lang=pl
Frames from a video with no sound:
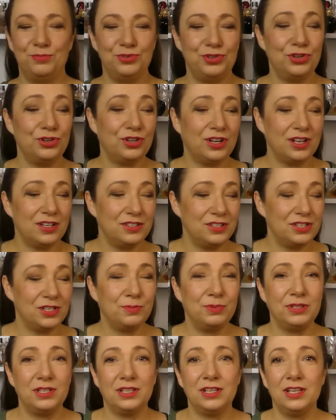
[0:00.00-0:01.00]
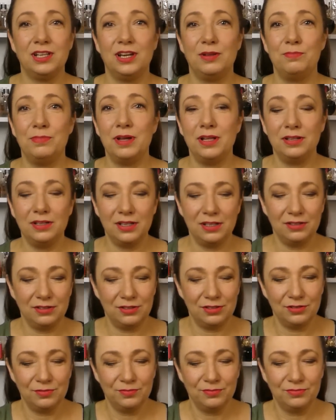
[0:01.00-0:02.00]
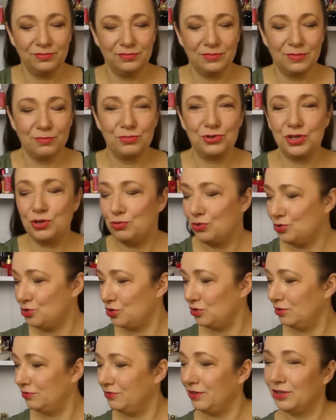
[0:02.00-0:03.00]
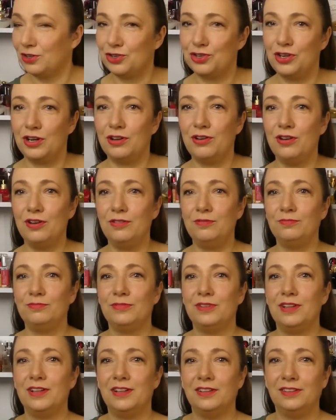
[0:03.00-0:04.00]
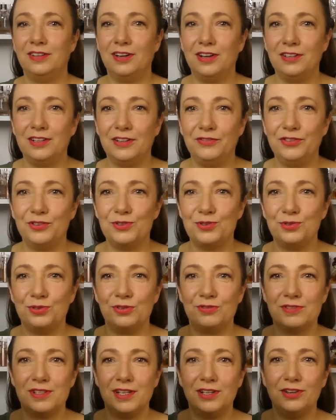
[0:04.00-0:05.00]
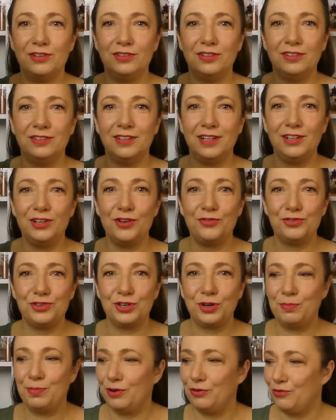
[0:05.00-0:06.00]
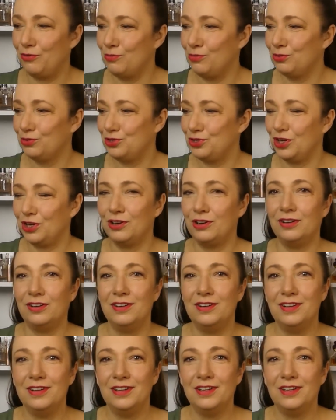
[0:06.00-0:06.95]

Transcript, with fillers: Przy okazji zrobię taki remanent, przełożę do większego, trochę nawiązującego do najnowszych perfum Gucci'ego.